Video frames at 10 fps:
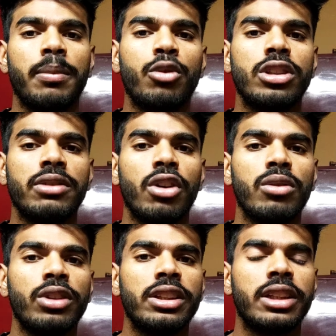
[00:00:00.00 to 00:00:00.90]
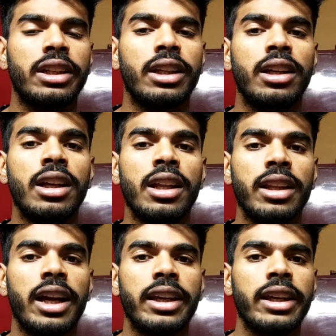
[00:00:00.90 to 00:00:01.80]
सब कुछ इन्वॉल्व होने
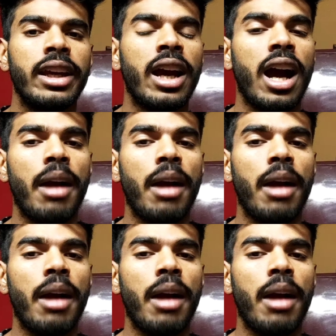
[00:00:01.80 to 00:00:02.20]
चाहिए ताकि